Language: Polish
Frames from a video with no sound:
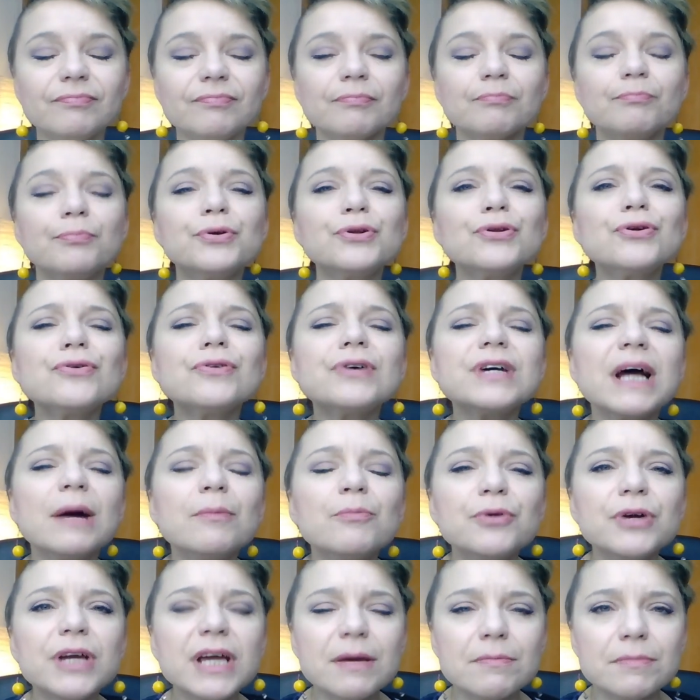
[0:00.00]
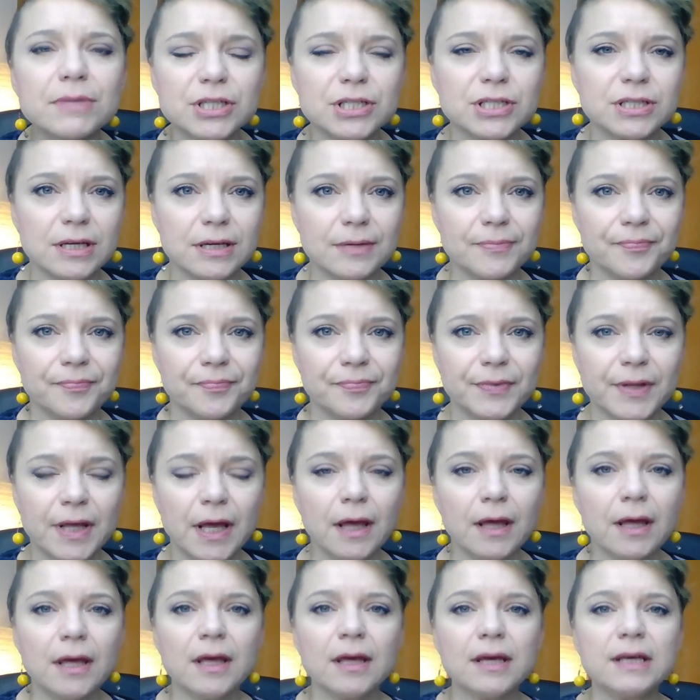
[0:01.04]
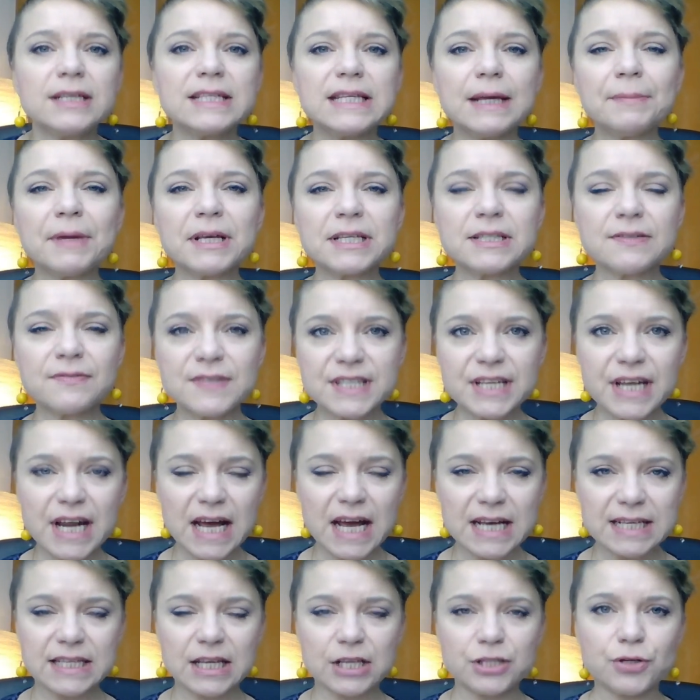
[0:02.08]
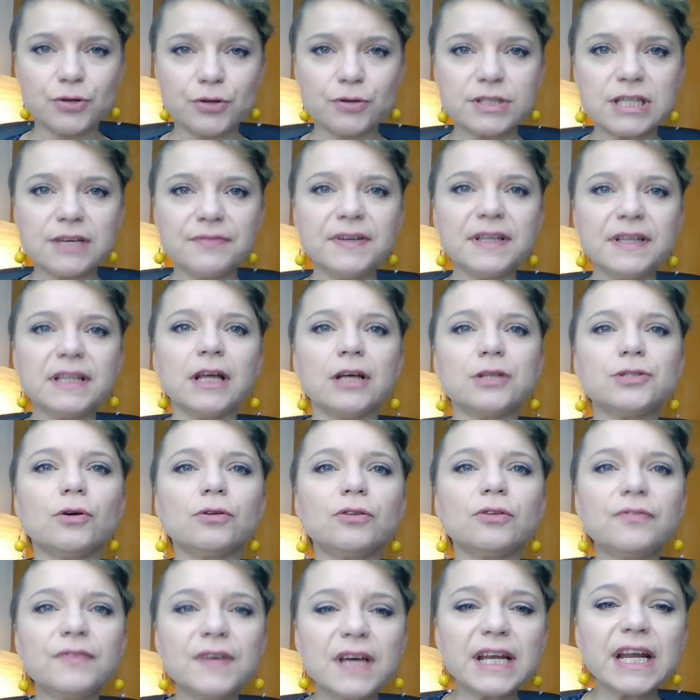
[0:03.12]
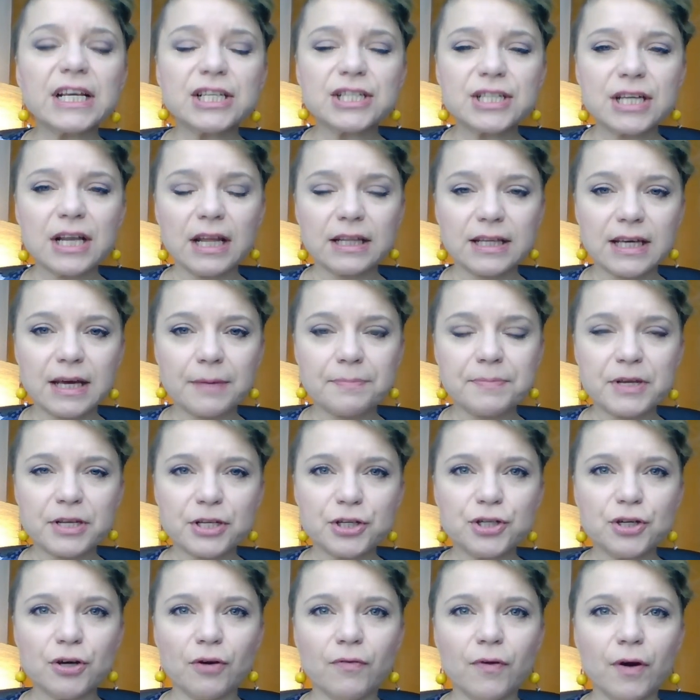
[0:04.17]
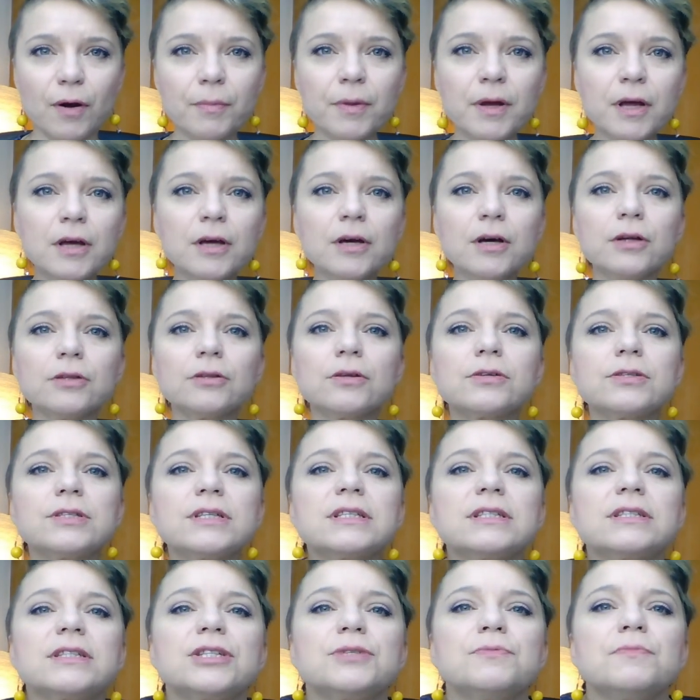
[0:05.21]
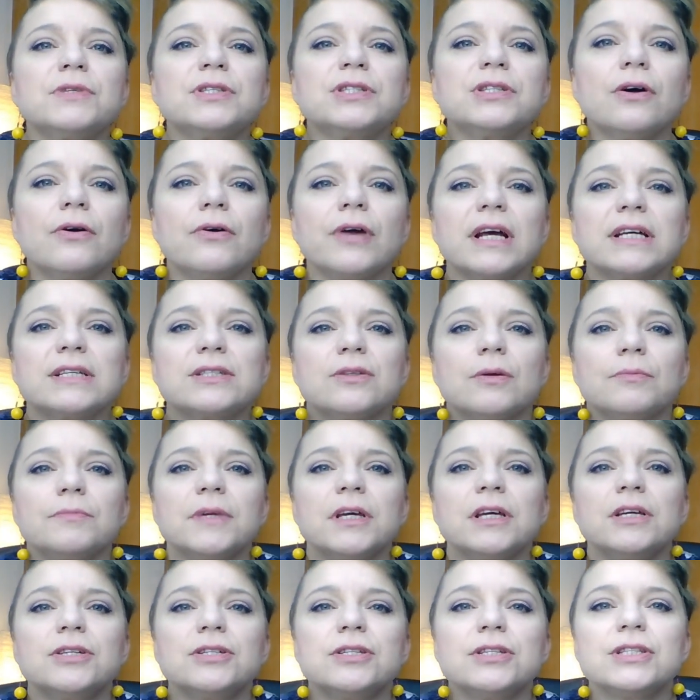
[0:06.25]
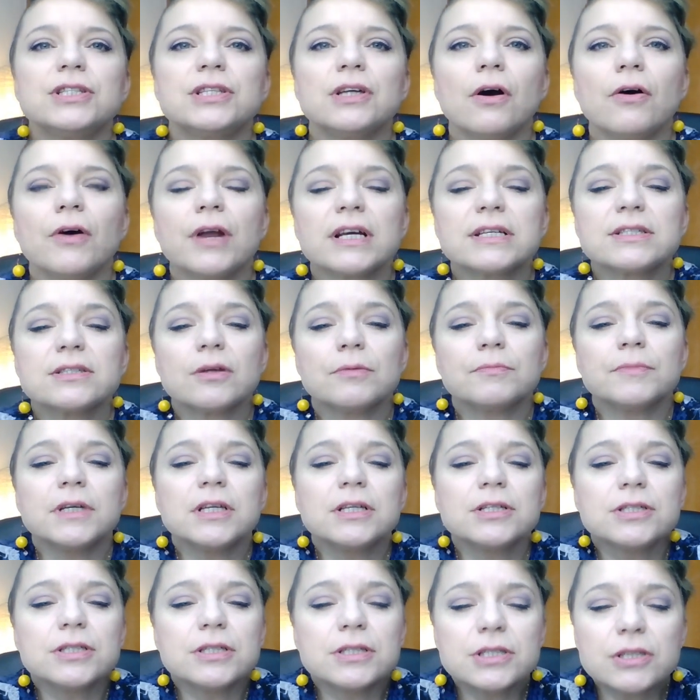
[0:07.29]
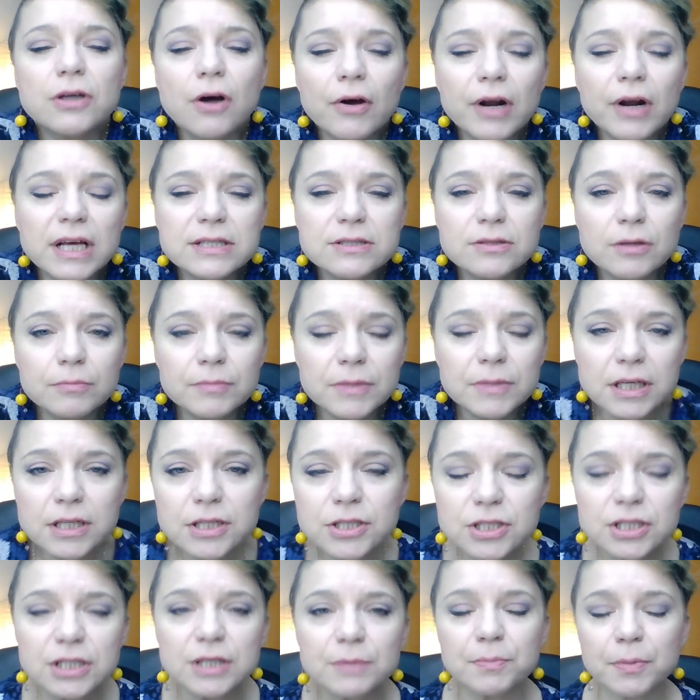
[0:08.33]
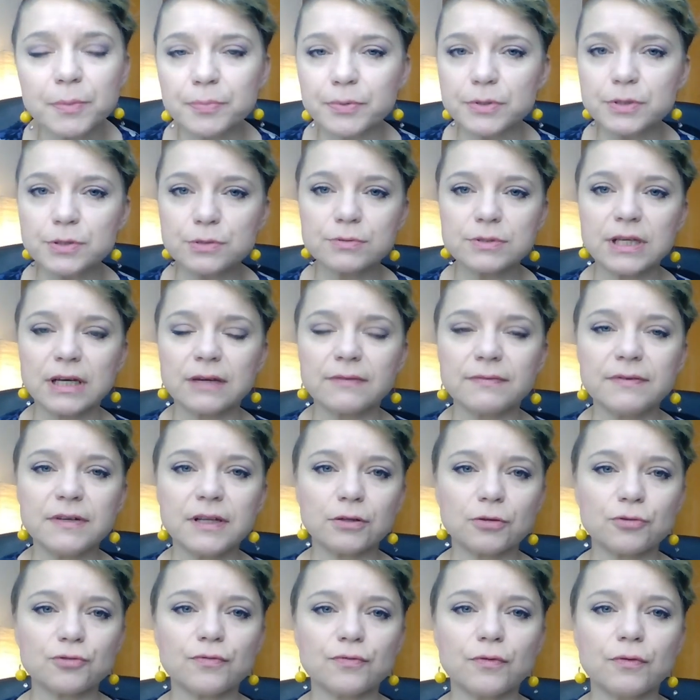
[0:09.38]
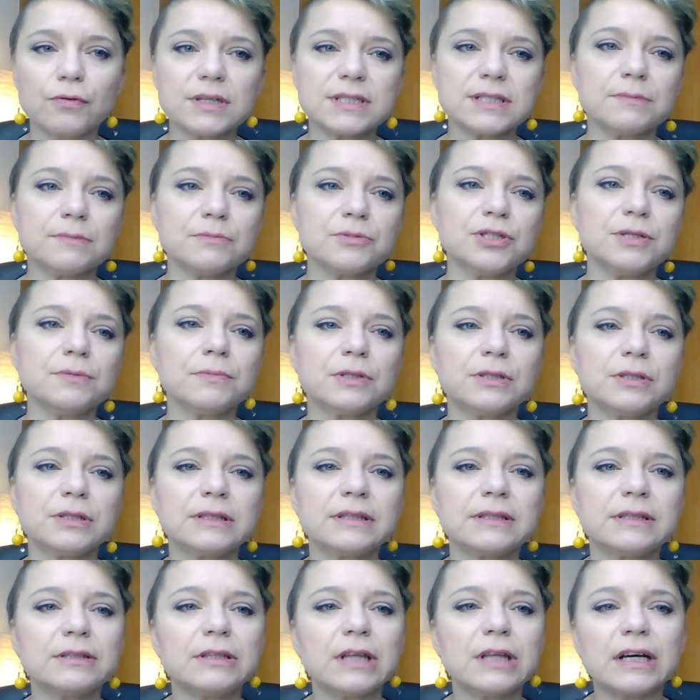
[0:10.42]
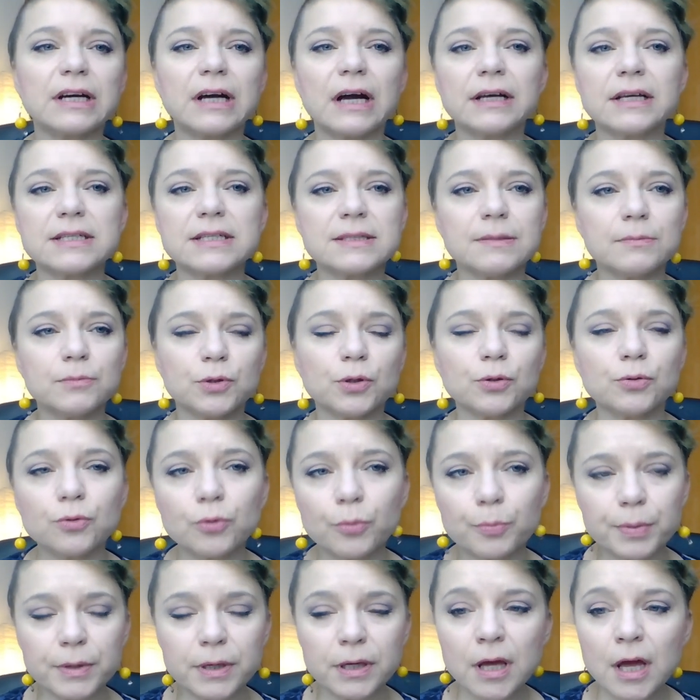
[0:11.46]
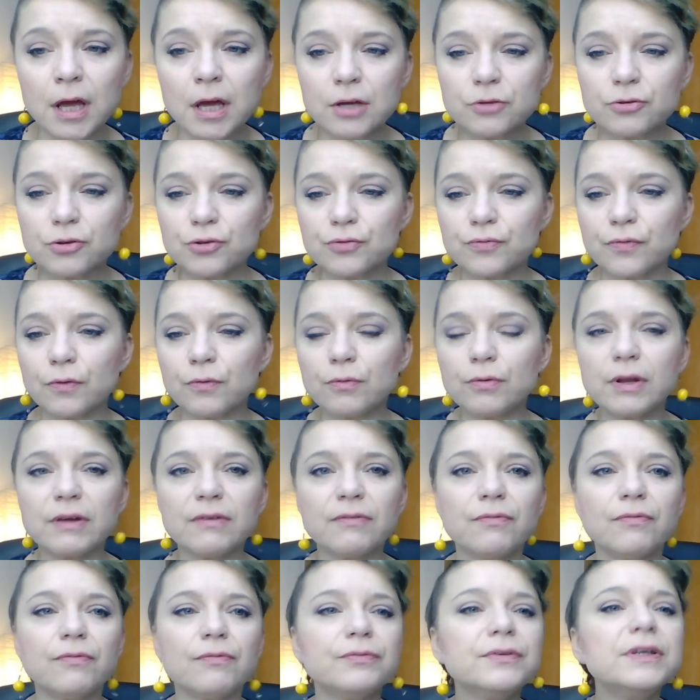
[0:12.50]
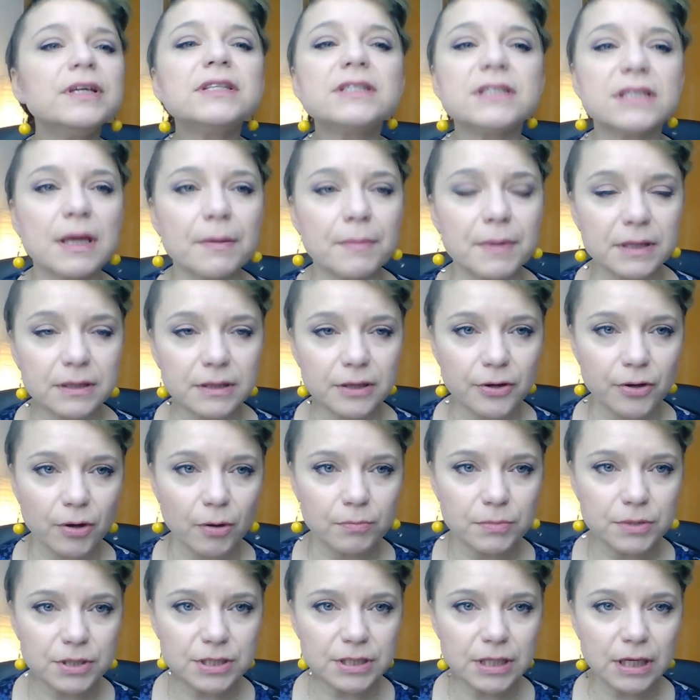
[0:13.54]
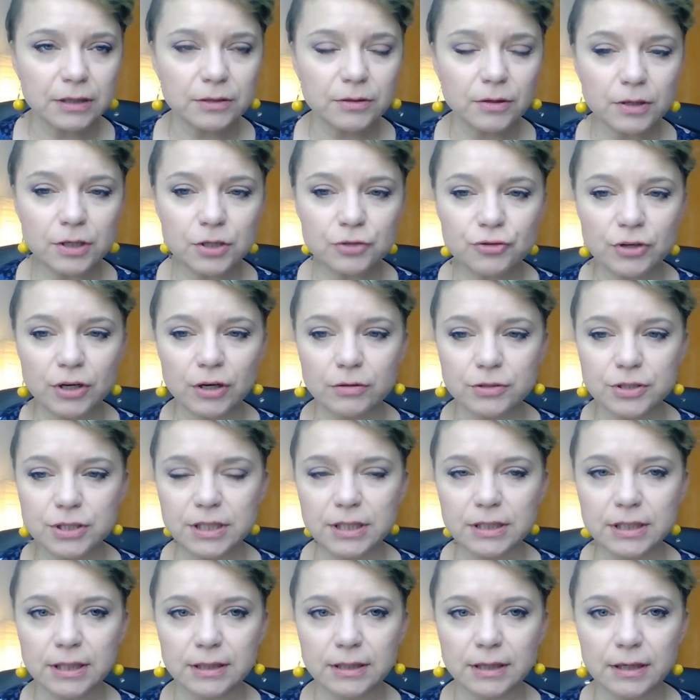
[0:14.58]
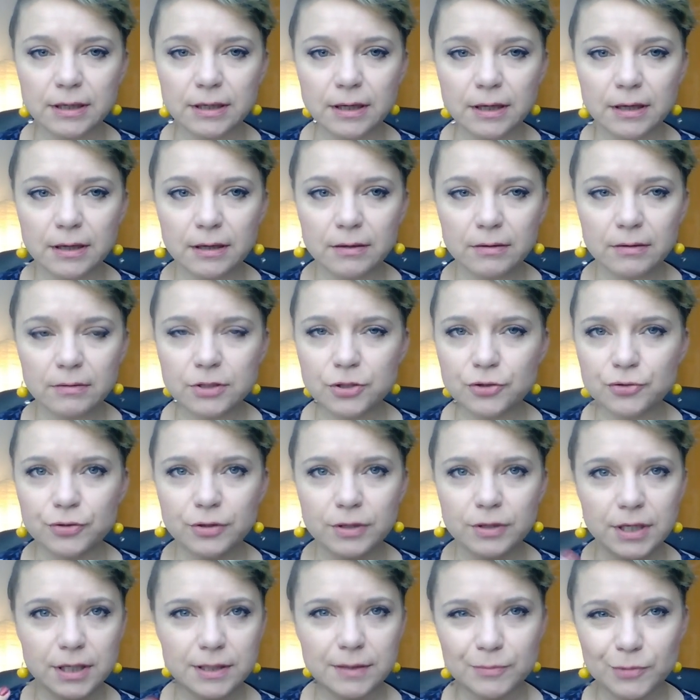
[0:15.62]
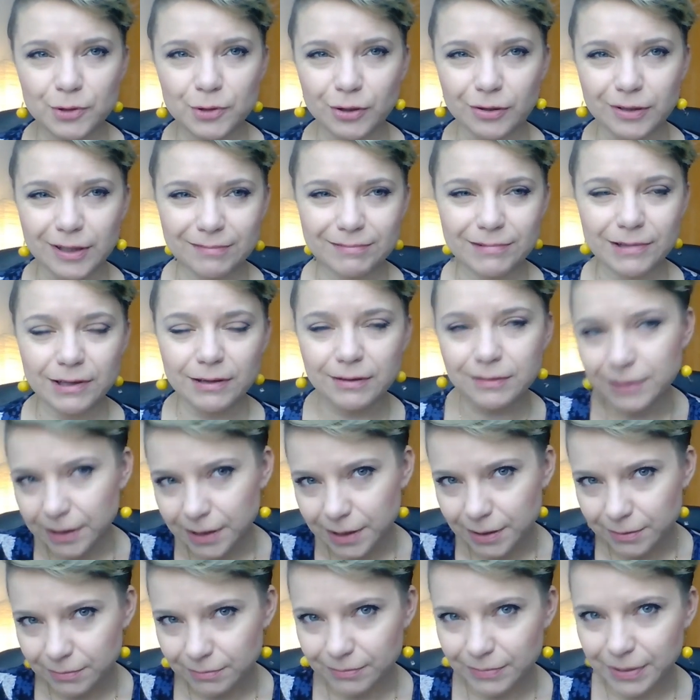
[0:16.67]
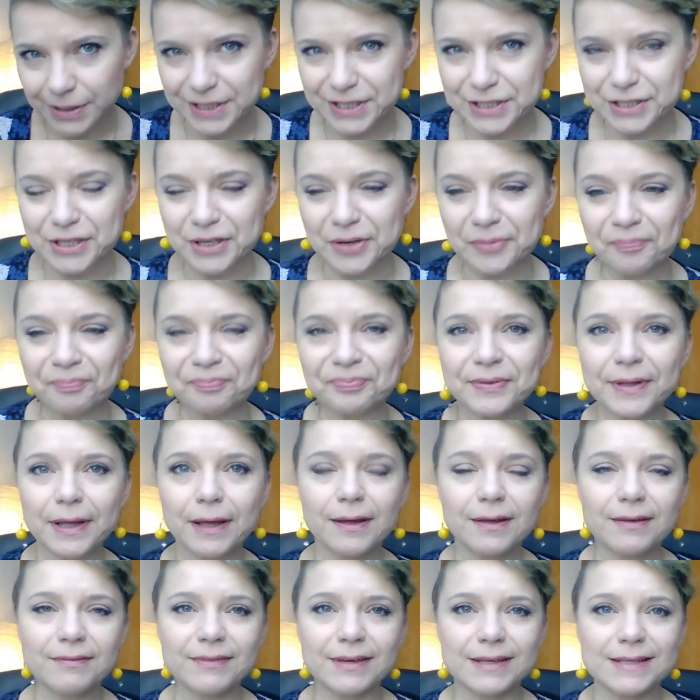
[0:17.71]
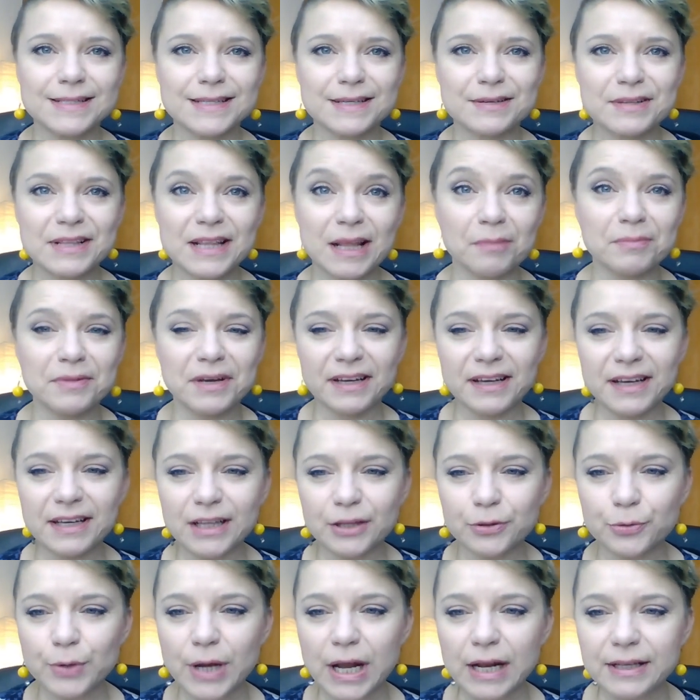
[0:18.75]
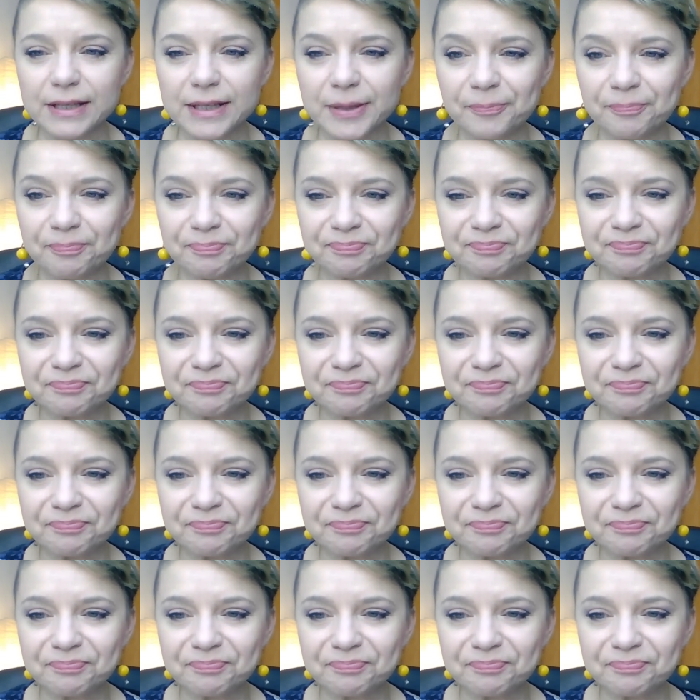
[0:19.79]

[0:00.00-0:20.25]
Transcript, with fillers: Programujemy się. I zamiast wzrastać, rozkwitać, otwierać klatkę piersiową, to jesteśmy coraz to mniejsi, coraz to mniejsi, coraz to mniejsi i po prostu za chwilę to już w ogóle sobie myślimy, taka jestem do dupy, że już w ogóle nic nie będę robić, tak? Do niczego się nie nadaje. Chociaż to nie tym tonem, tylko takim bardziej, wiecie, dla mnie nienaturalnym.